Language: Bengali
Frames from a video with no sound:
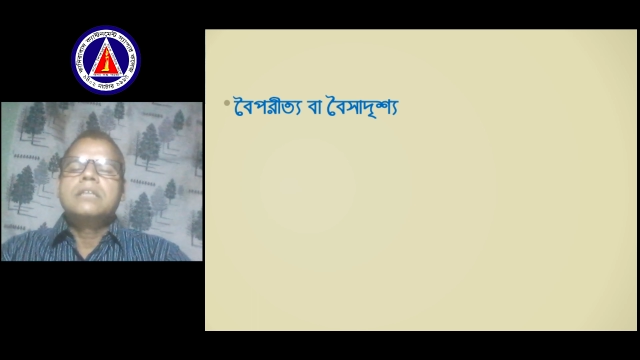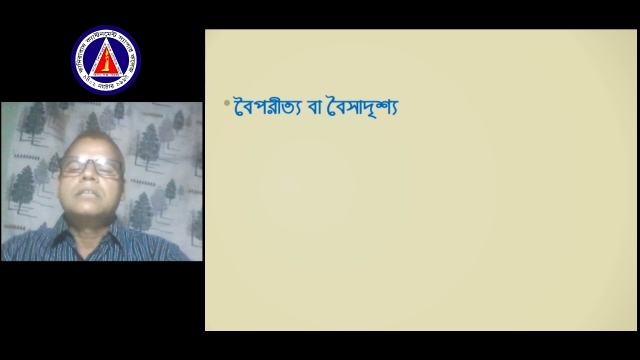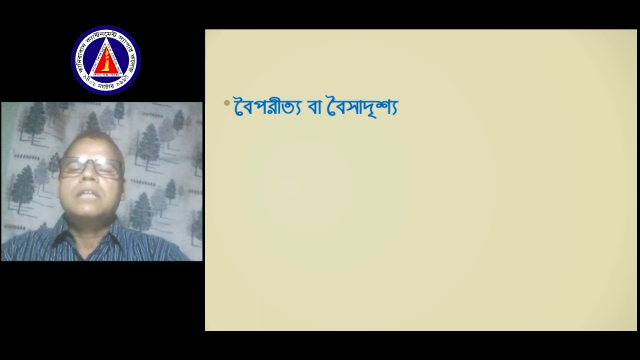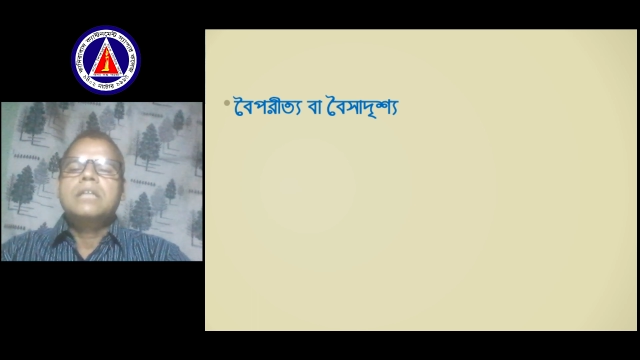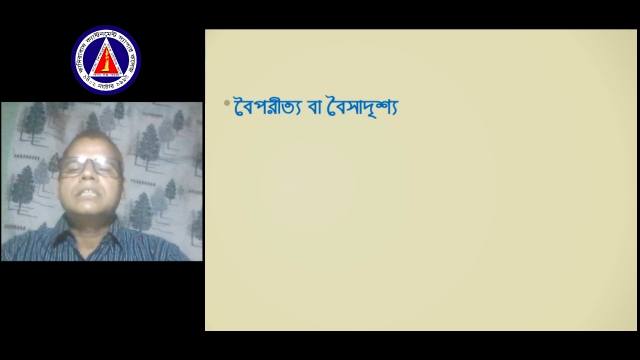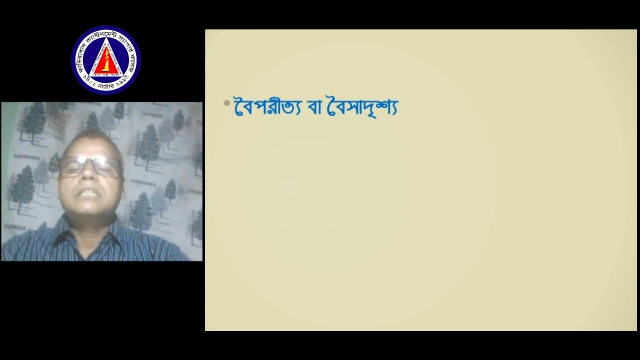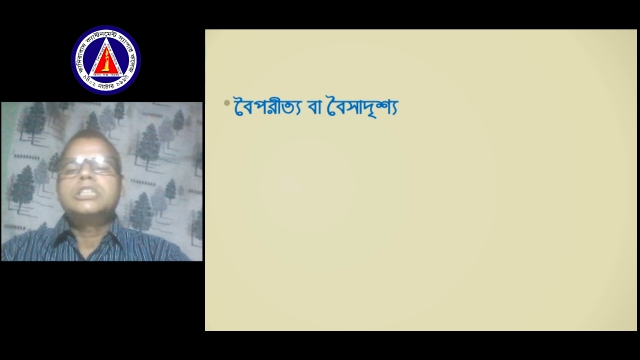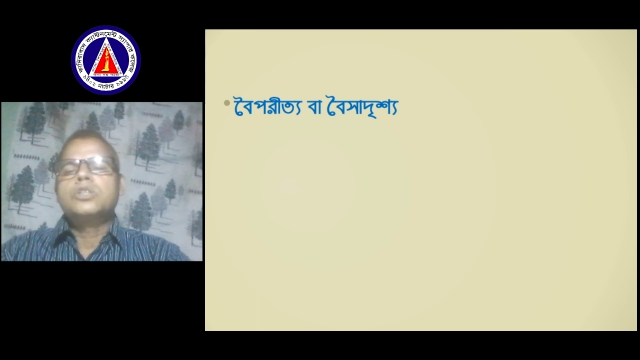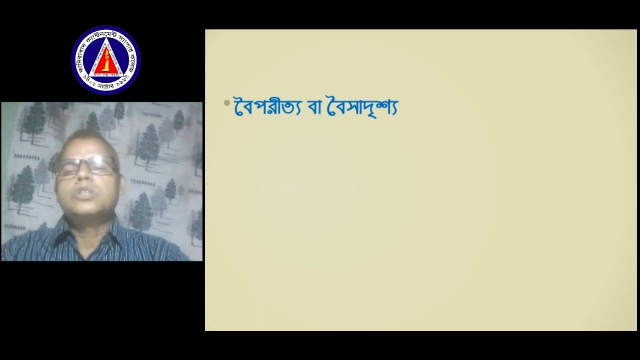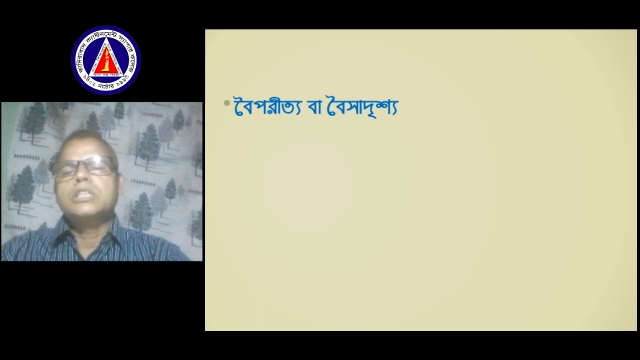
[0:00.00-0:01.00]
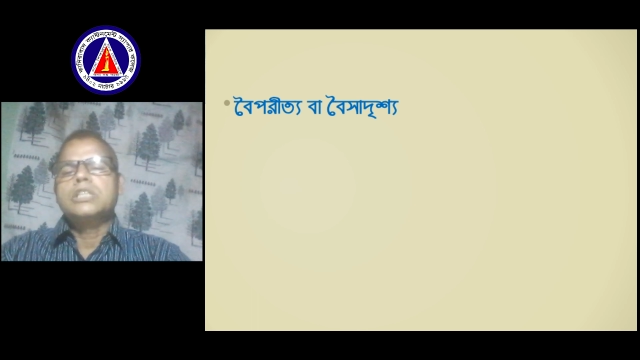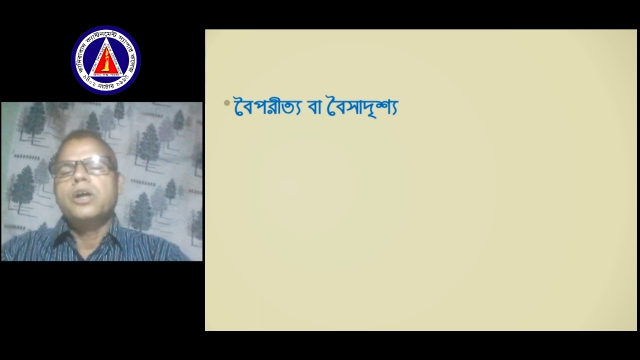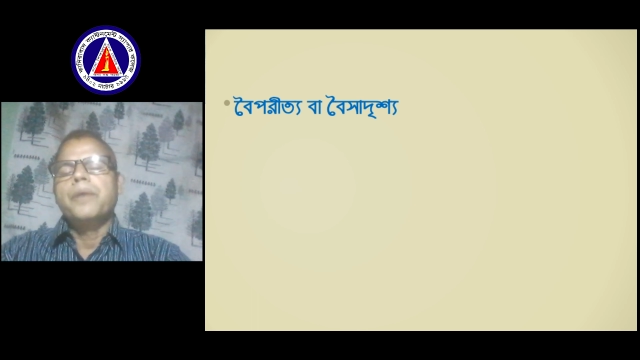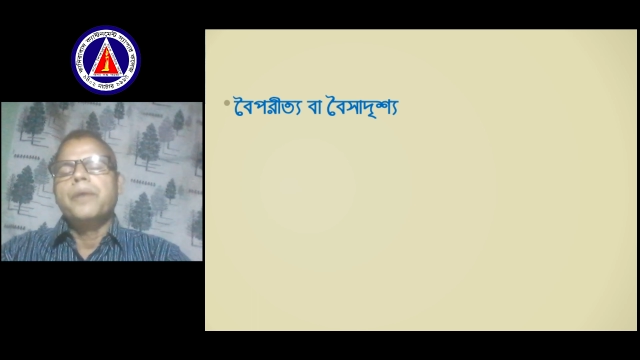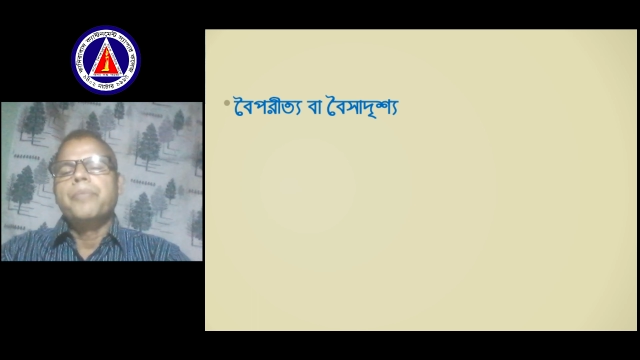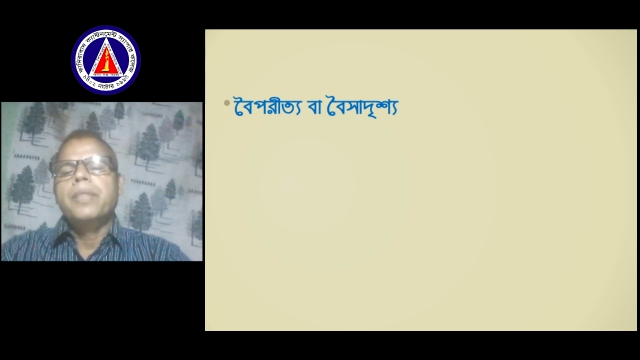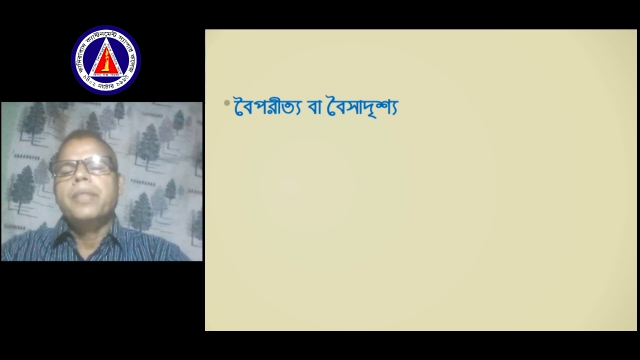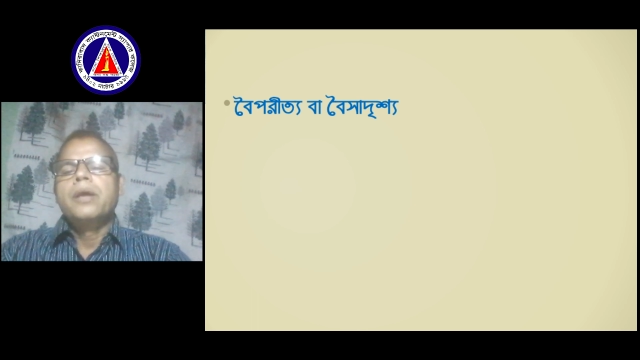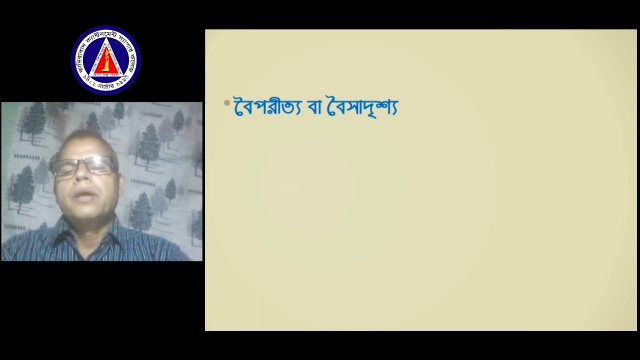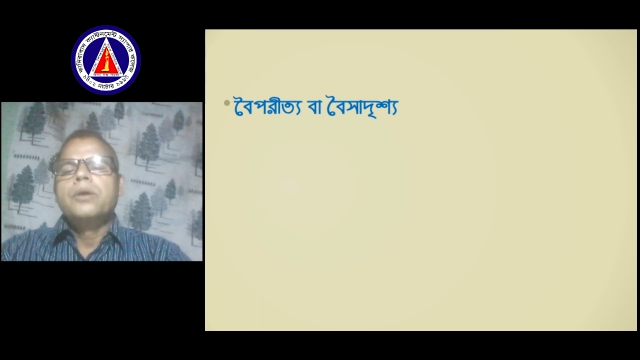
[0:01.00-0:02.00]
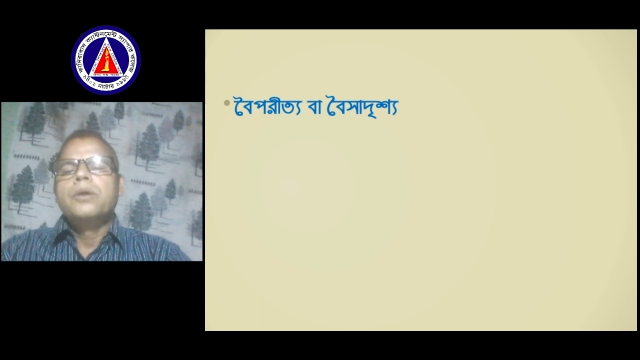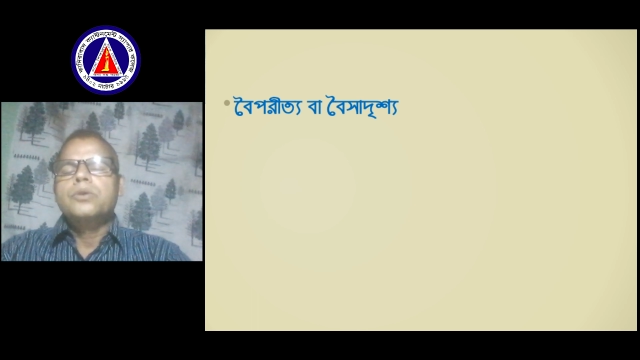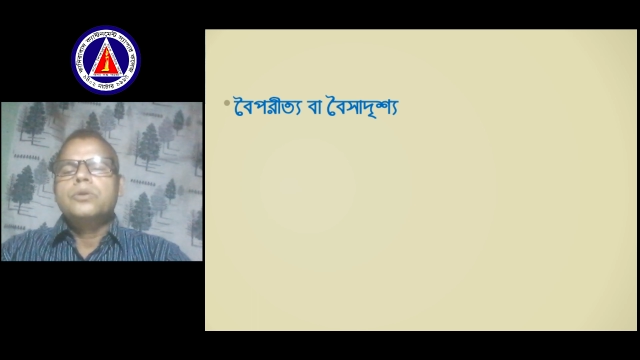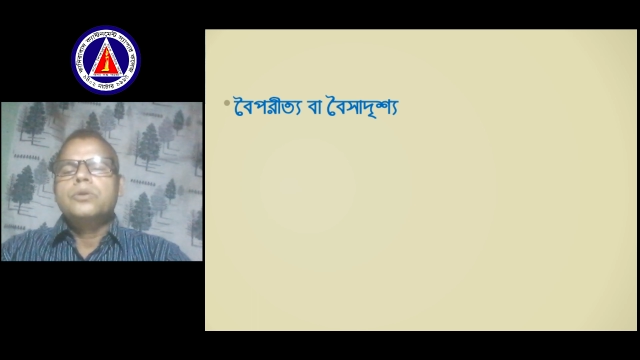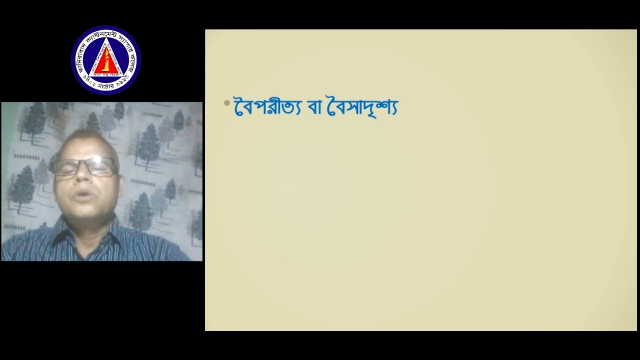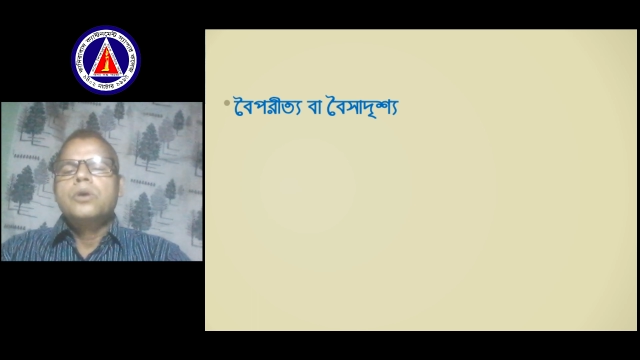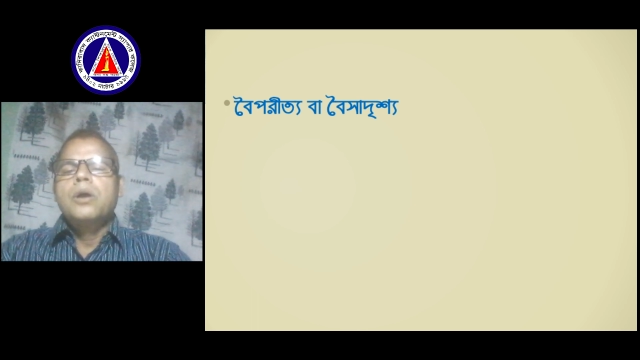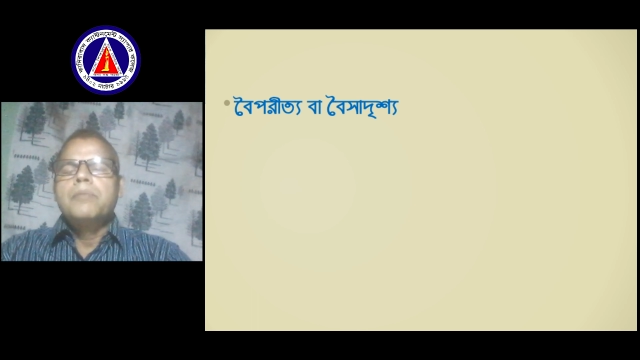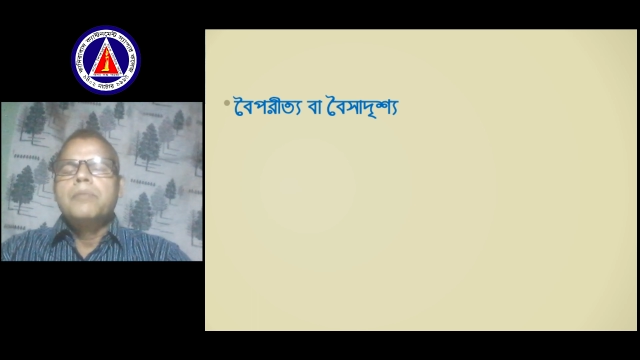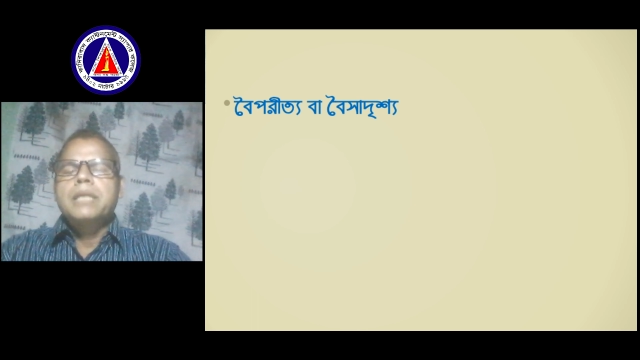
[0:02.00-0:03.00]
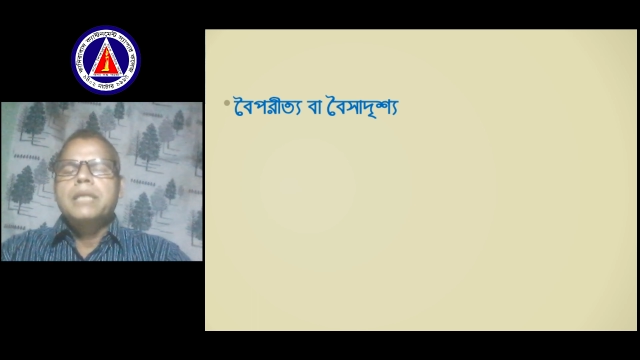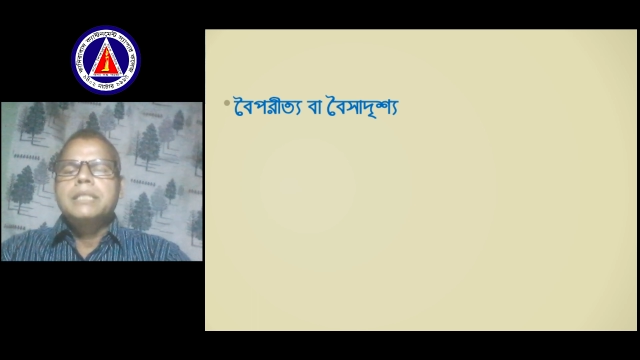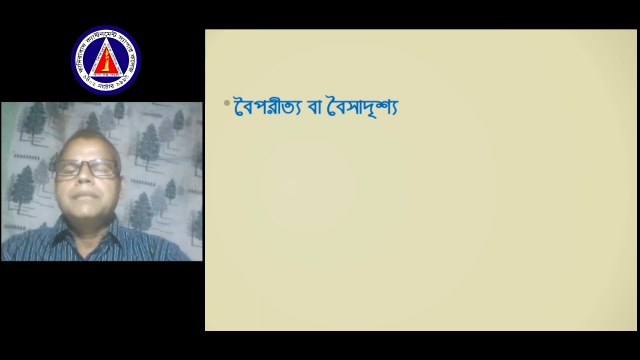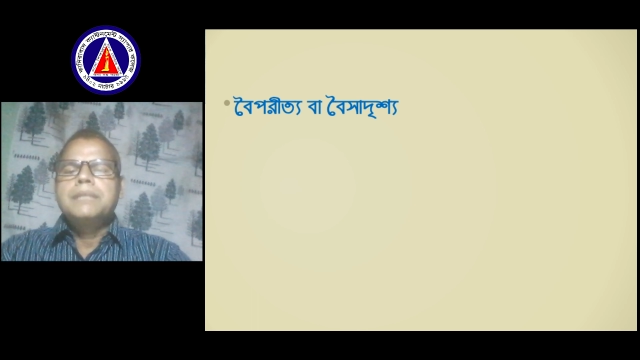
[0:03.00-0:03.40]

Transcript: সাদৃশ্যহীন হয় কোনো ব্যক্তি